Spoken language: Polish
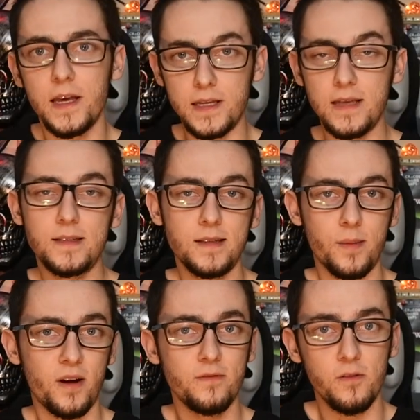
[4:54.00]
jest
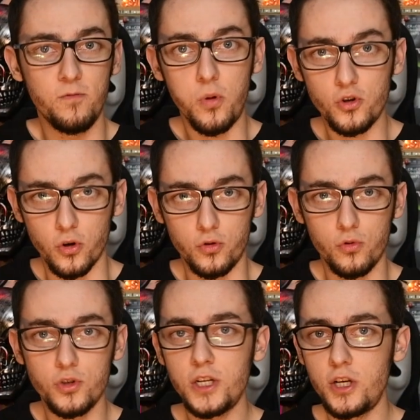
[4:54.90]
naprawdę w
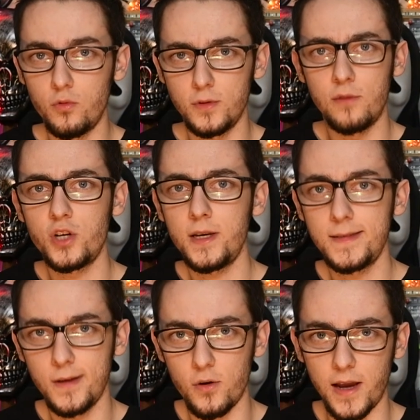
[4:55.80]
porządku, że się udał, że
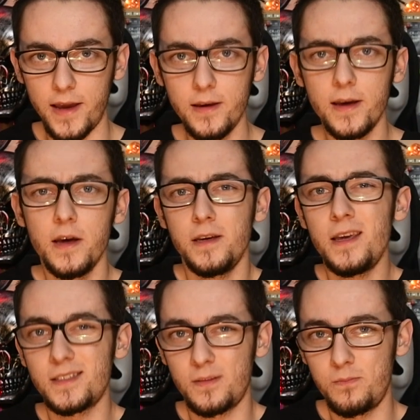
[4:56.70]
jest ok.
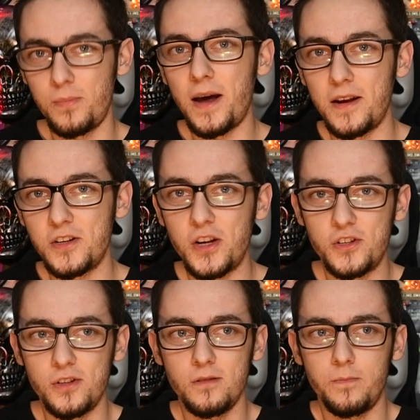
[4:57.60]
Jest parę
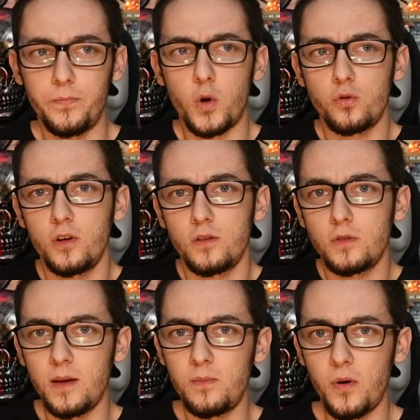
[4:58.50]
rzeczy, o których
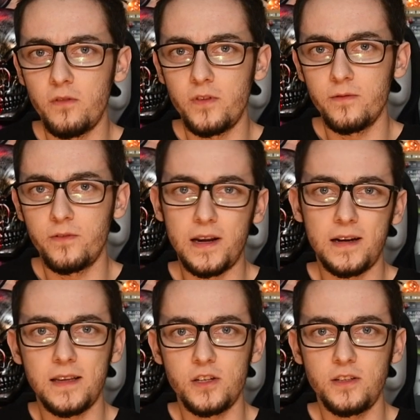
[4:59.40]
tutaj powiem w
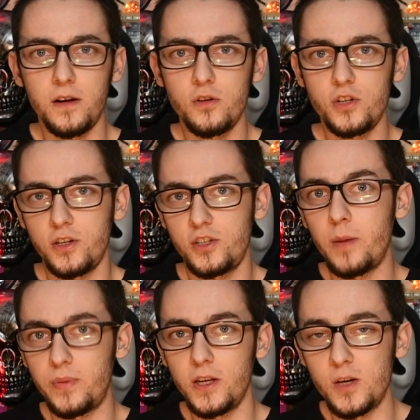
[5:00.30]
charakterze tego, że
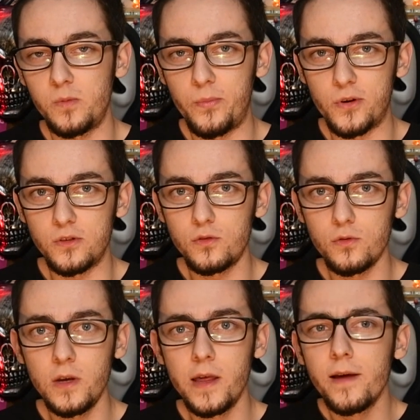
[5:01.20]
czepnę się po
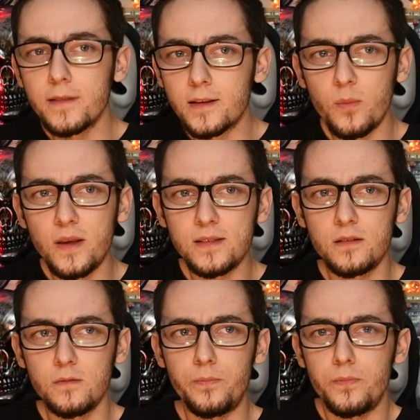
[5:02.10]
prostu.
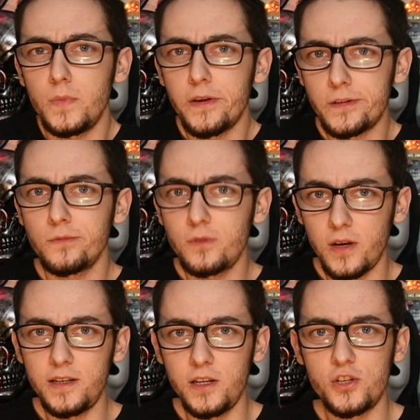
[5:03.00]
Natomiast nie są to jakieś